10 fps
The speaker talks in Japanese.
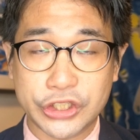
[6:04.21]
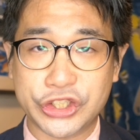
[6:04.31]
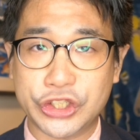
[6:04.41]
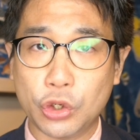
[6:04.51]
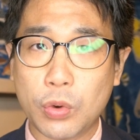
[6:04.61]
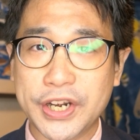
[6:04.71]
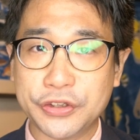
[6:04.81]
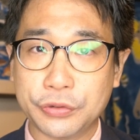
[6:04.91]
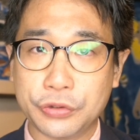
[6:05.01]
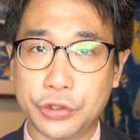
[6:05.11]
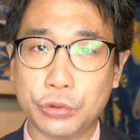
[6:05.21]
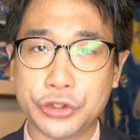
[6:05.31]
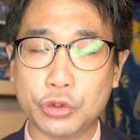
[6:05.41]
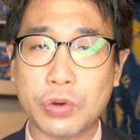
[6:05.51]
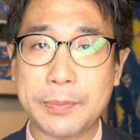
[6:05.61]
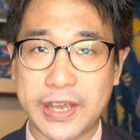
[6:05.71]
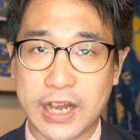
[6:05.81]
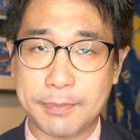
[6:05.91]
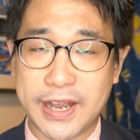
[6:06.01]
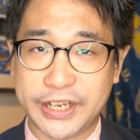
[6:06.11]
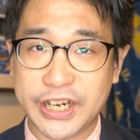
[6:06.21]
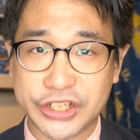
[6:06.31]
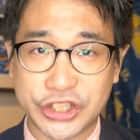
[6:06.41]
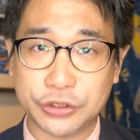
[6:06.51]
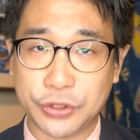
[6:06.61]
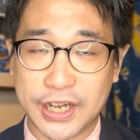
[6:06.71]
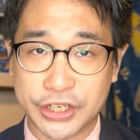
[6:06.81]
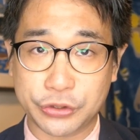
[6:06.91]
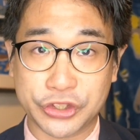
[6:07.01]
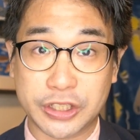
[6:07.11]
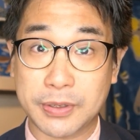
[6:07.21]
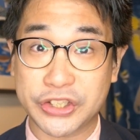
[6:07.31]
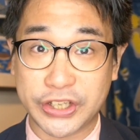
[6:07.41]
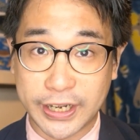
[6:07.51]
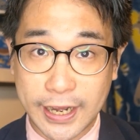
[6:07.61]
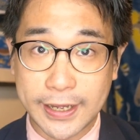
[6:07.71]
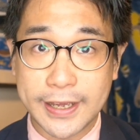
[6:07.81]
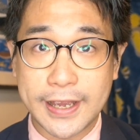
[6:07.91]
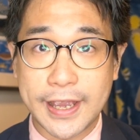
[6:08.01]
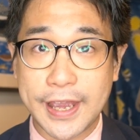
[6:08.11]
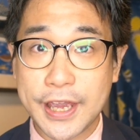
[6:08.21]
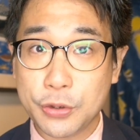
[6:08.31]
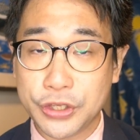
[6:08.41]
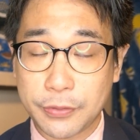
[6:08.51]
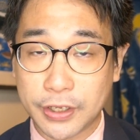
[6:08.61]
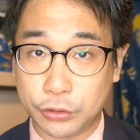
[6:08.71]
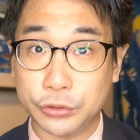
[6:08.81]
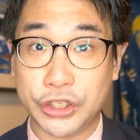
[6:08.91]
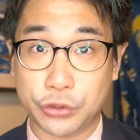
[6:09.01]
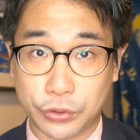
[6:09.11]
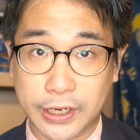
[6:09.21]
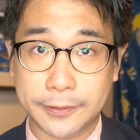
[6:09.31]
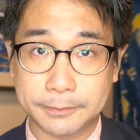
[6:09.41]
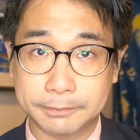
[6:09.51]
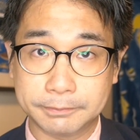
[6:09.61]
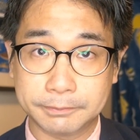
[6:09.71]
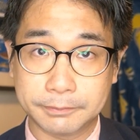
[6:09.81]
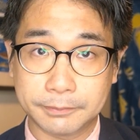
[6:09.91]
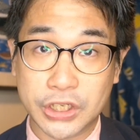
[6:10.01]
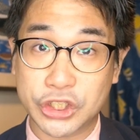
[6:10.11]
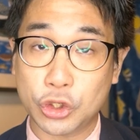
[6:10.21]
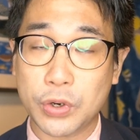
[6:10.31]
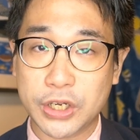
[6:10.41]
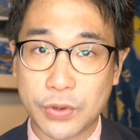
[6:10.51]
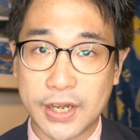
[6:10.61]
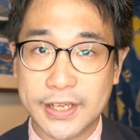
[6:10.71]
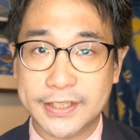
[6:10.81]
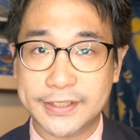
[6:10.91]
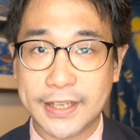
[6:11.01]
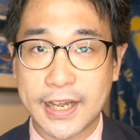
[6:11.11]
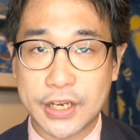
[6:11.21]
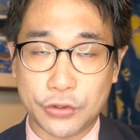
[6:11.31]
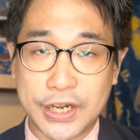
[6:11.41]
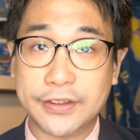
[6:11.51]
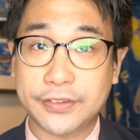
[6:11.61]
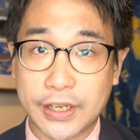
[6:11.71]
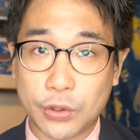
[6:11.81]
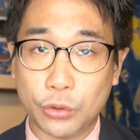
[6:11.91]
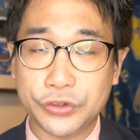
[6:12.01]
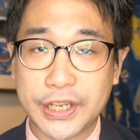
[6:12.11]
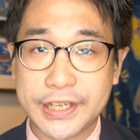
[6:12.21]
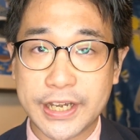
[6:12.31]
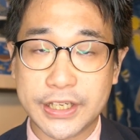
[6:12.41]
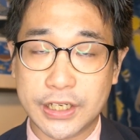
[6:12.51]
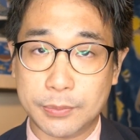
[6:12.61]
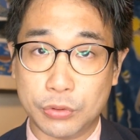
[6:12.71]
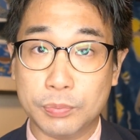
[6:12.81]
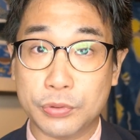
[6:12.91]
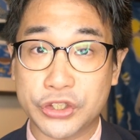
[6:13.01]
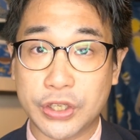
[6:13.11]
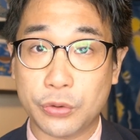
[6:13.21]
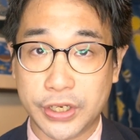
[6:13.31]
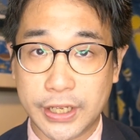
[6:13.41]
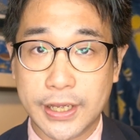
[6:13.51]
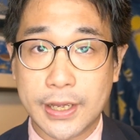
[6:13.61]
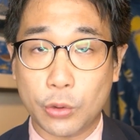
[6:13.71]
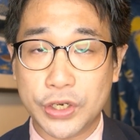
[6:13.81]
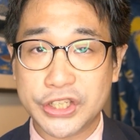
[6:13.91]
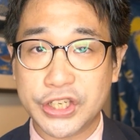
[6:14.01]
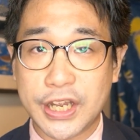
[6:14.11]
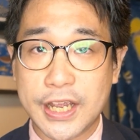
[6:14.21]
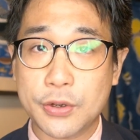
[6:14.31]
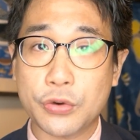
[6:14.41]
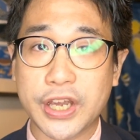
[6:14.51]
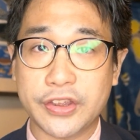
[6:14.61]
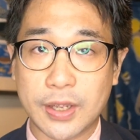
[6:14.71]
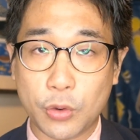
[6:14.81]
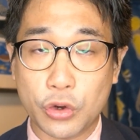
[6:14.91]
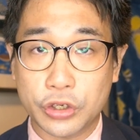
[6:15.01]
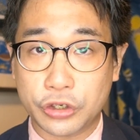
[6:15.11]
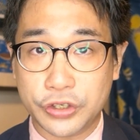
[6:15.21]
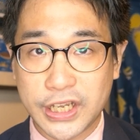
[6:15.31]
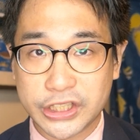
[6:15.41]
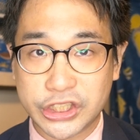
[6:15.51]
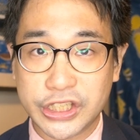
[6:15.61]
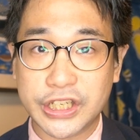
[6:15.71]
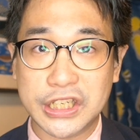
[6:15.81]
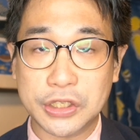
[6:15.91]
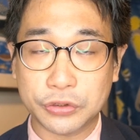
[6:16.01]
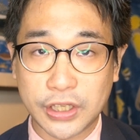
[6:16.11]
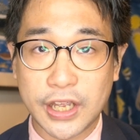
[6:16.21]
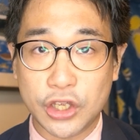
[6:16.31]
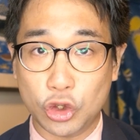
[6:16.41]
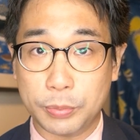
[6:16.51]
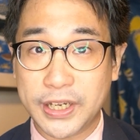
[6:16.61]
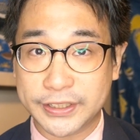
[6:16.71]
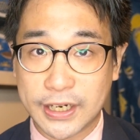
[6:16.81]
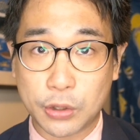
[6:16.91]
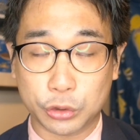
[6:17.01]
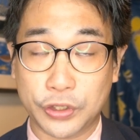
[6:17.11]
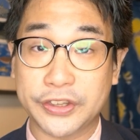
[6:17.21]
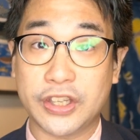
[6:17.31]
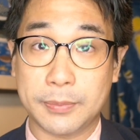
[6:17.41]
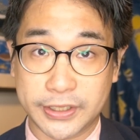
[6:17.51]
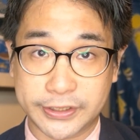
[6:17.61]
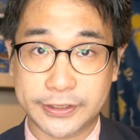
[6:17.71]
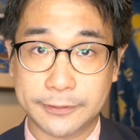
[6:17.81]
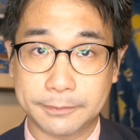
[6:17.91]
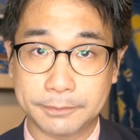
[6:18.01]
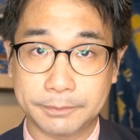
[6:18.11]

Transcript: シロワニという標準和名が紛らわしいという話をしましたが、英語ではどうでしょうか。シロワニは世界の熱帯温帯海域に分布しており、同じ英語圏でも国や地域によって呼び方が異なっています。